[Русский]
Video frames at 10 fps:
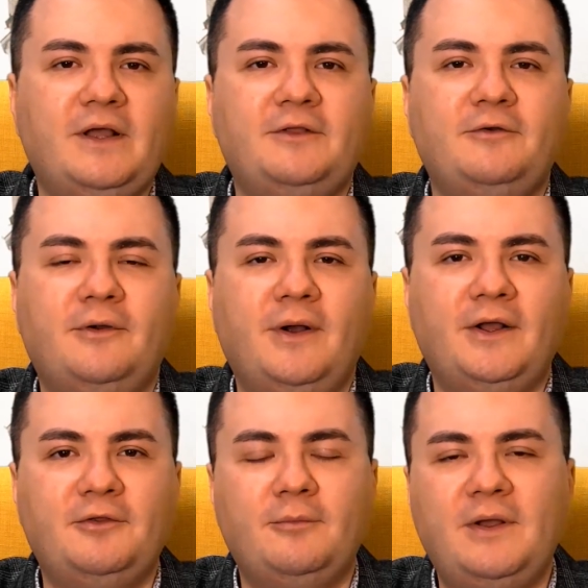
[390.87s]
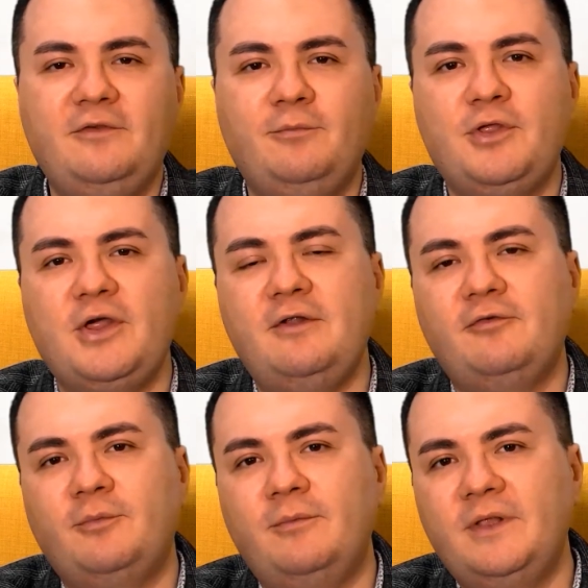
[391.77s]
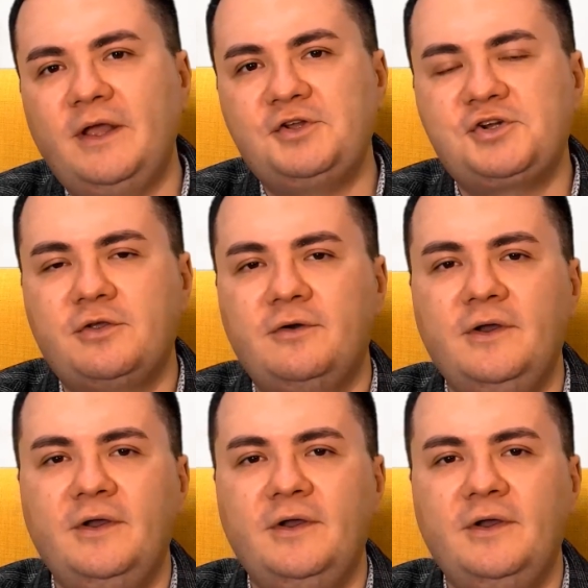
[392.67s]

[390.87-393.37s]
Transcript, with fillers: который, о котором они с печалью вспоминают, что